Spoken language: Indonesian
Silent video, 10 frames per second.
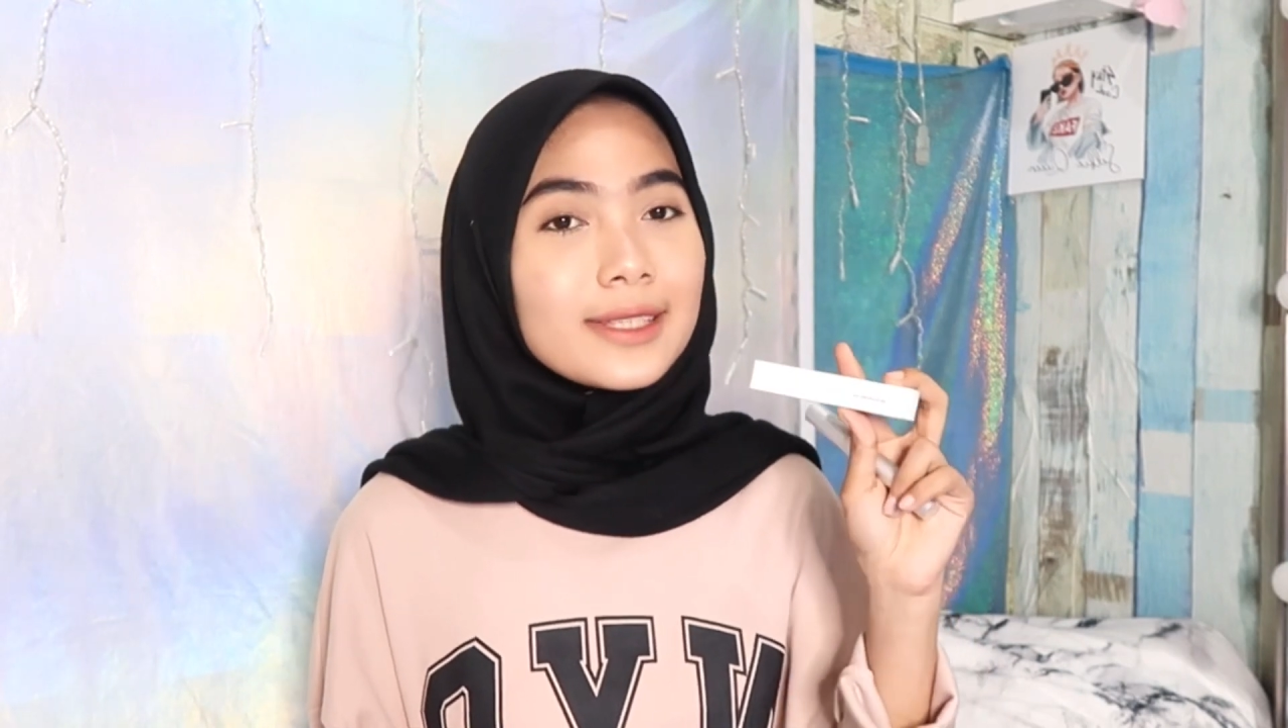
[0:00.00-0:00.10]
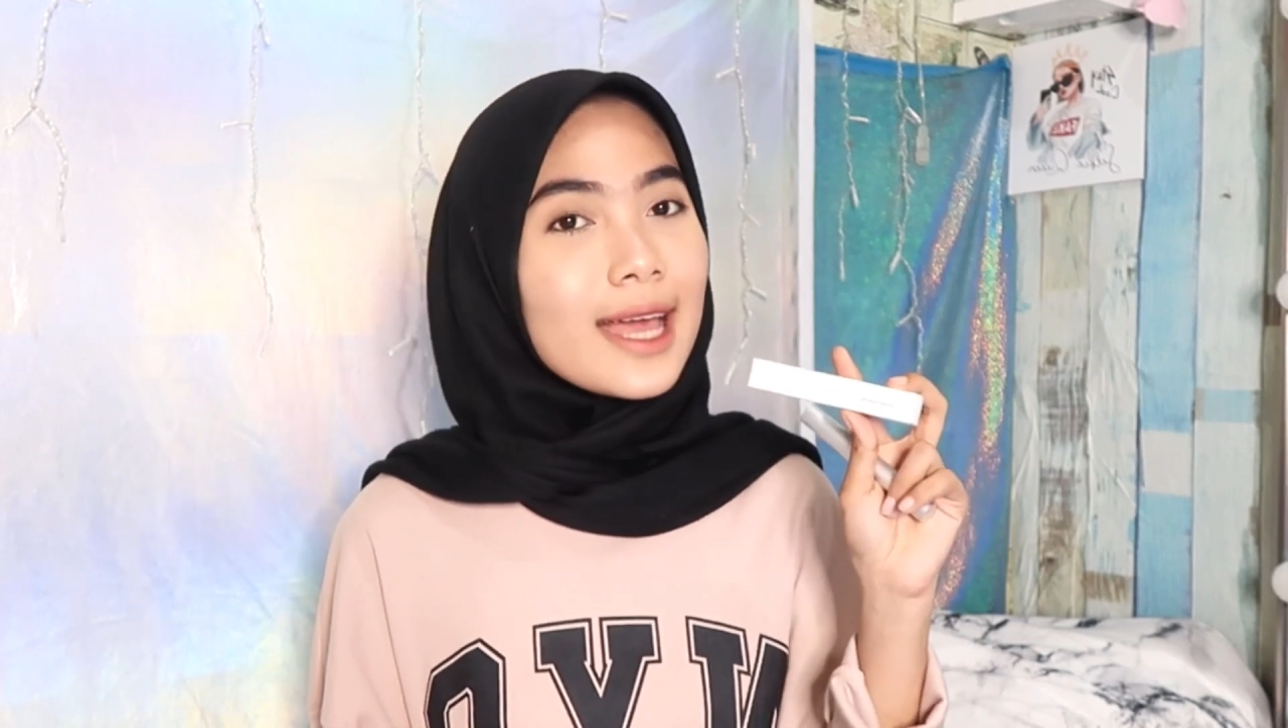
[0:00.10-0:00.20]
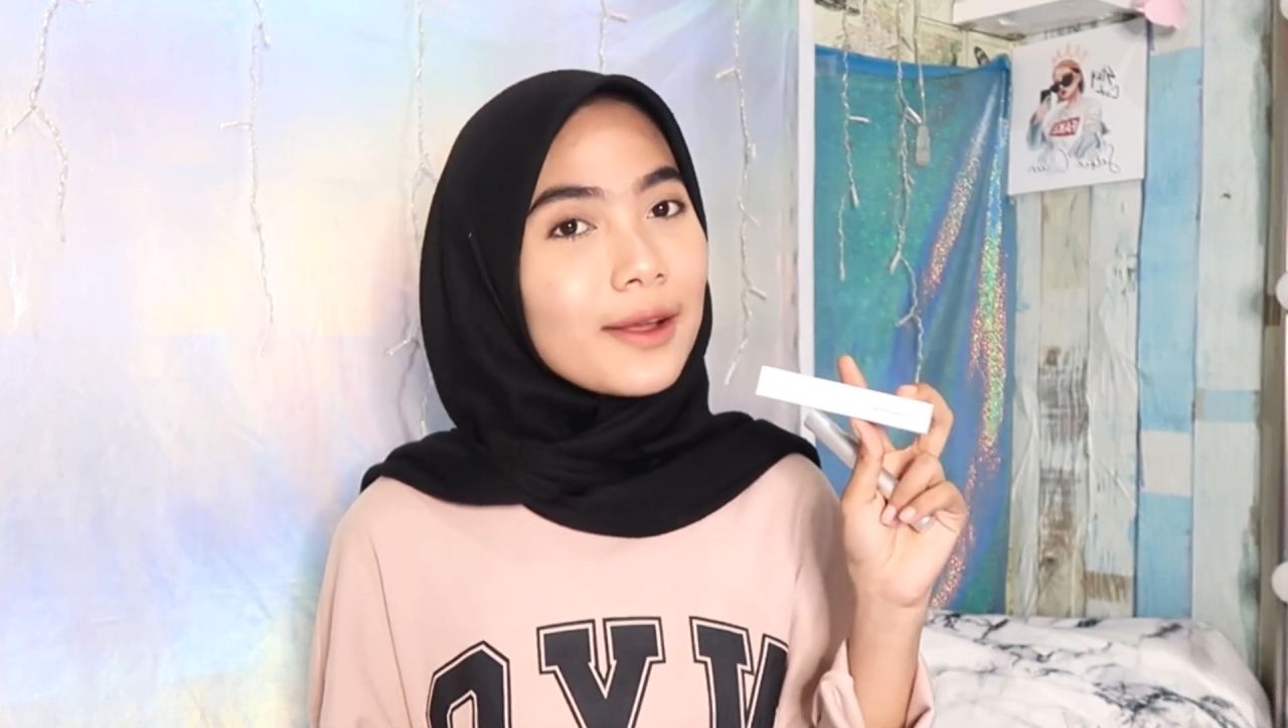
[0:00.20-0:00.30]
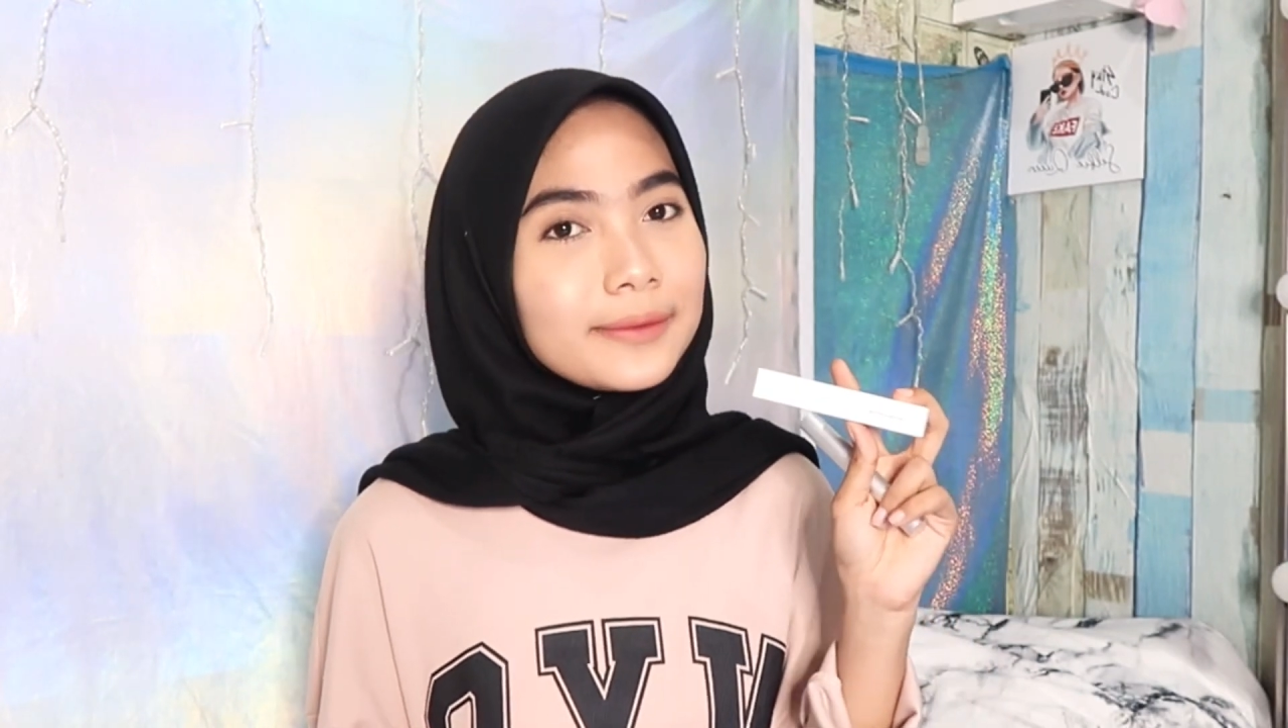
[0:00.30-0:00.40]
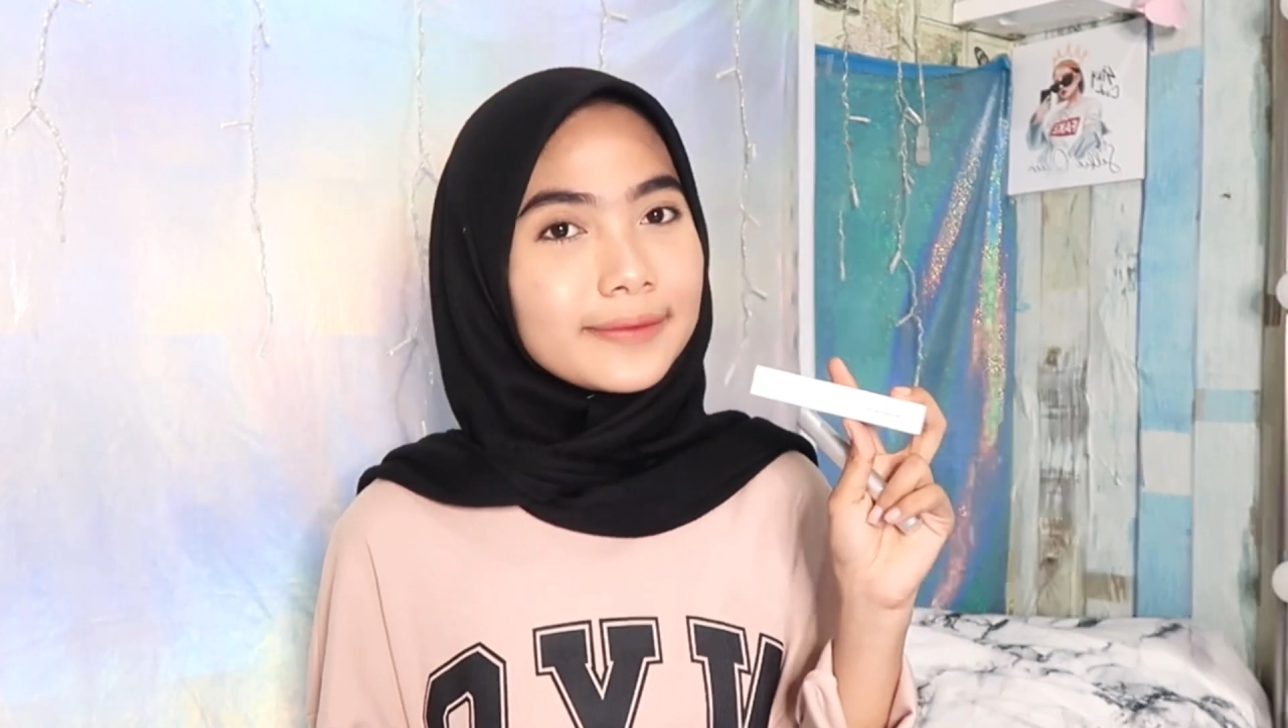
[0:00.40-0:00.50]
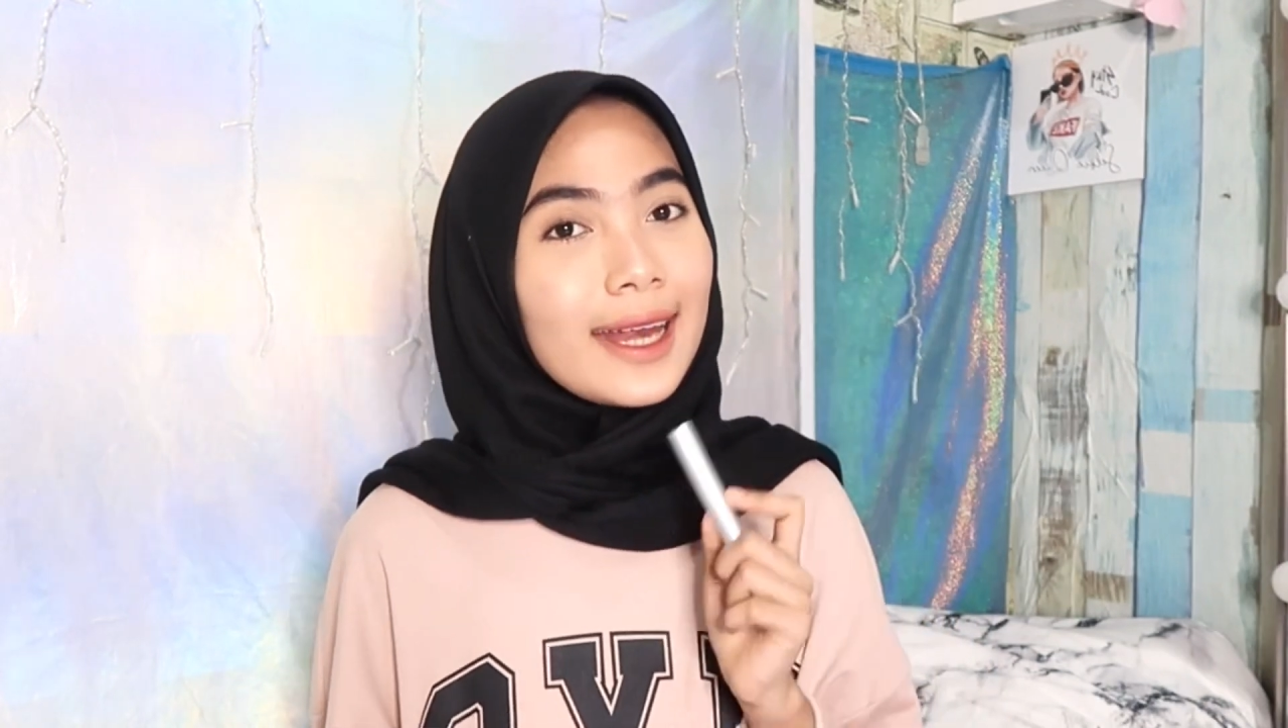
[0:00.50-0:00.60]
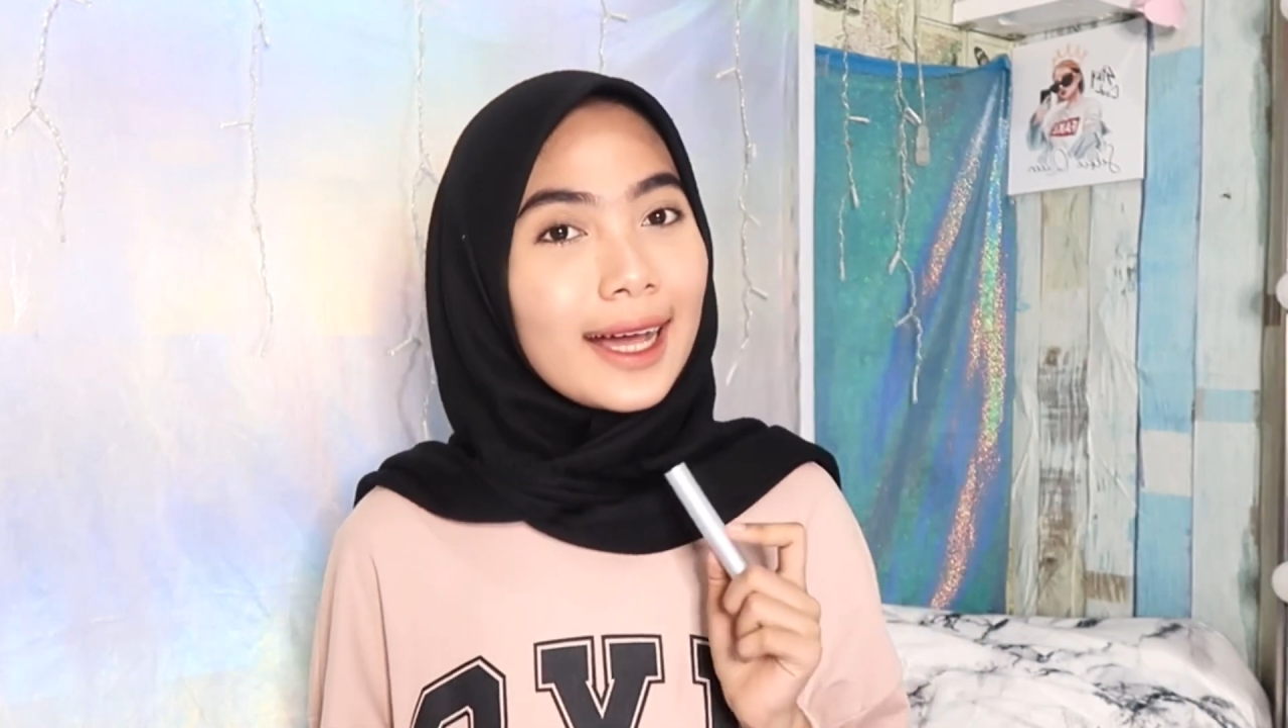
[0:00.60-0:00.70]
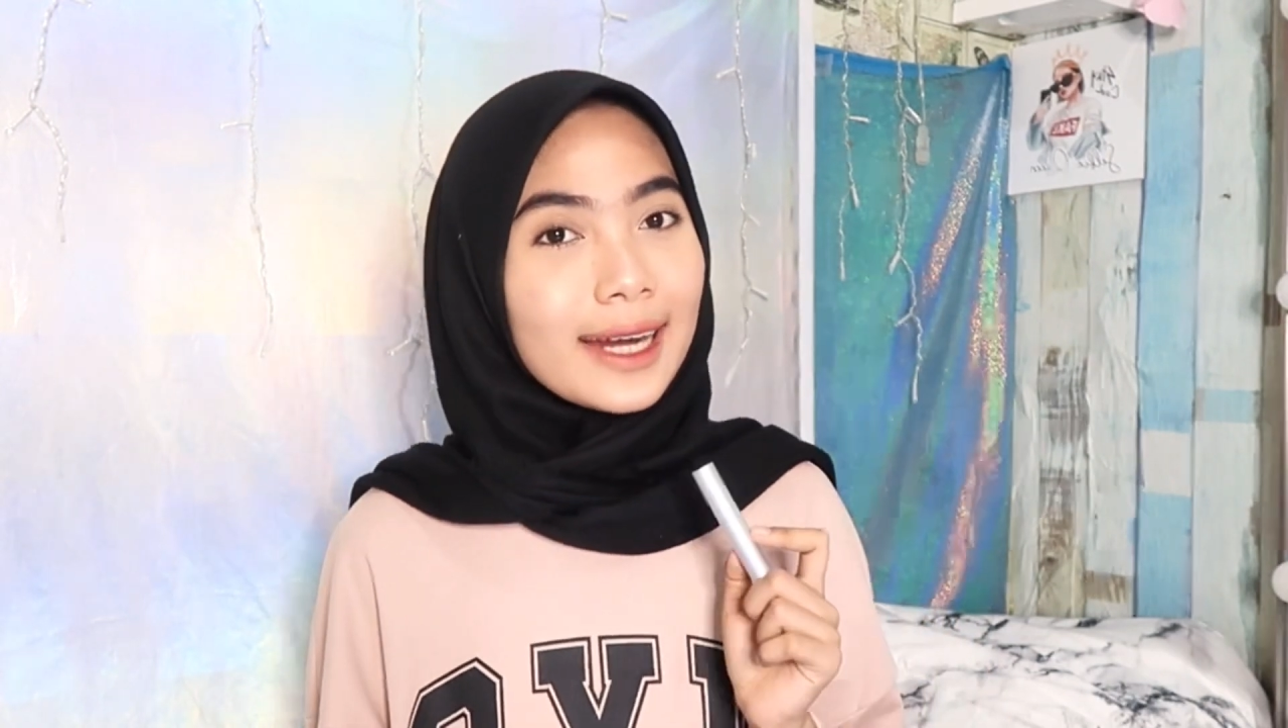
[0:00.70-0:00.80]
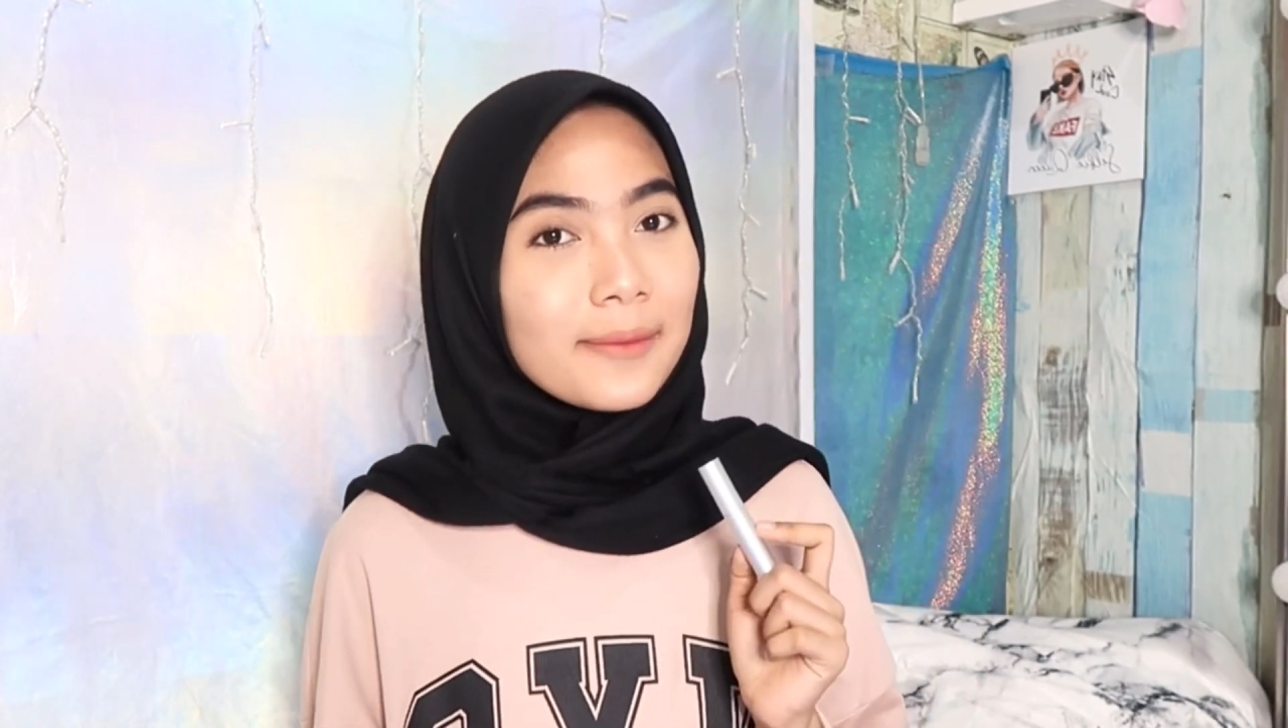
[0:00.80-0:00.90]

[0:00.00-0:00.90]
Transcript: Serum Nah,